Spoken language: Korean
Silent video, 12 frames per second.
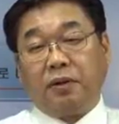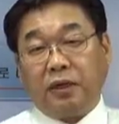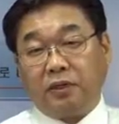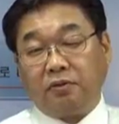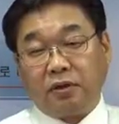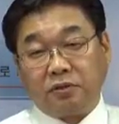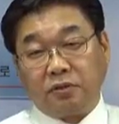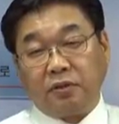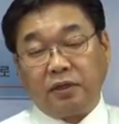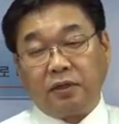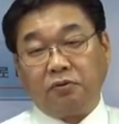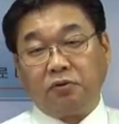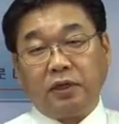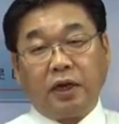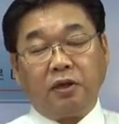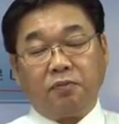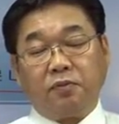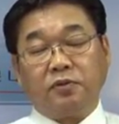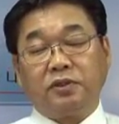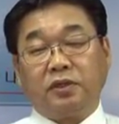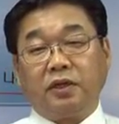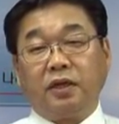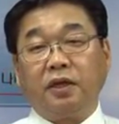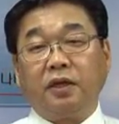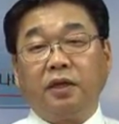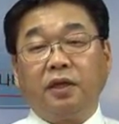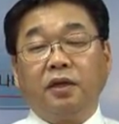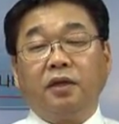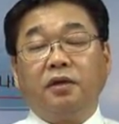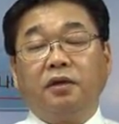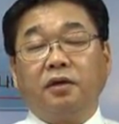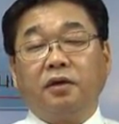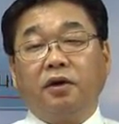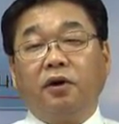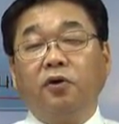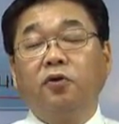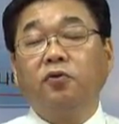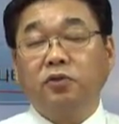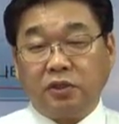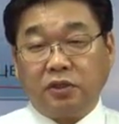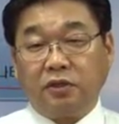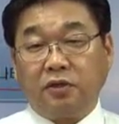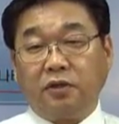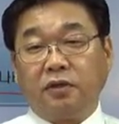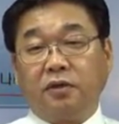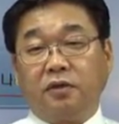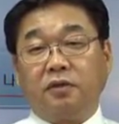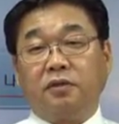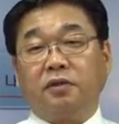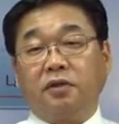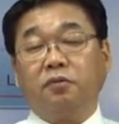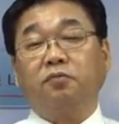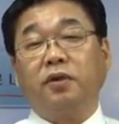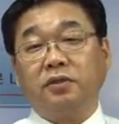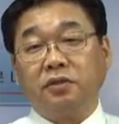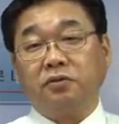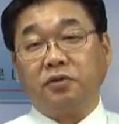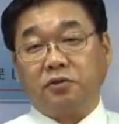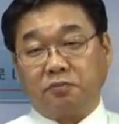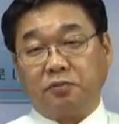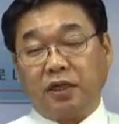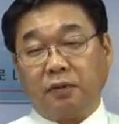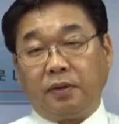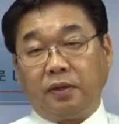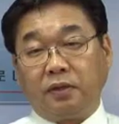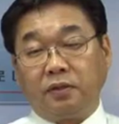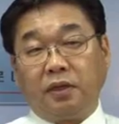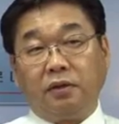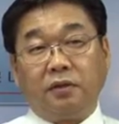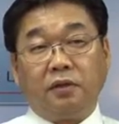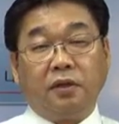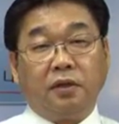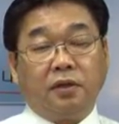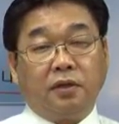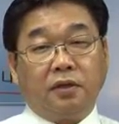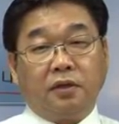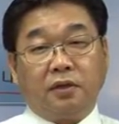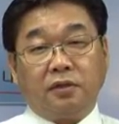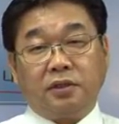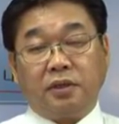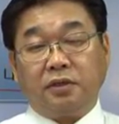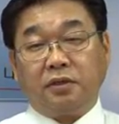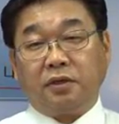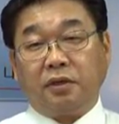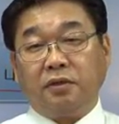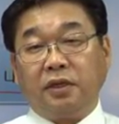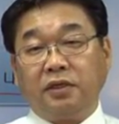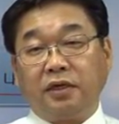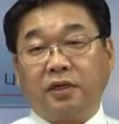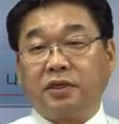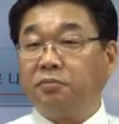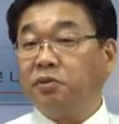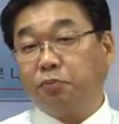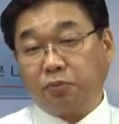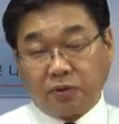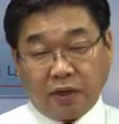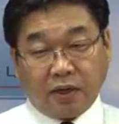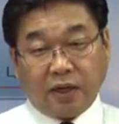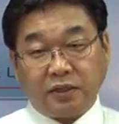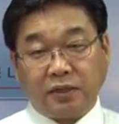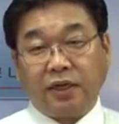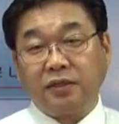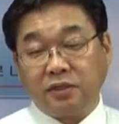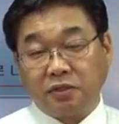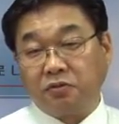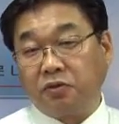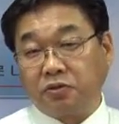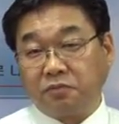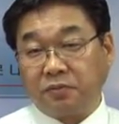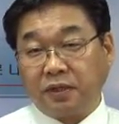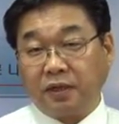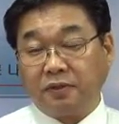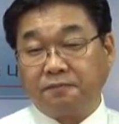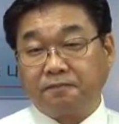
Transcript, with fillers: 많이 들어와서 한때 우리 IMF 시대에 어, 어려운 시기를 그런 극복한 적도 있습니다만 그때는 어, 제 기억에 은행 이자가 30%까지 간 적도 있습니다.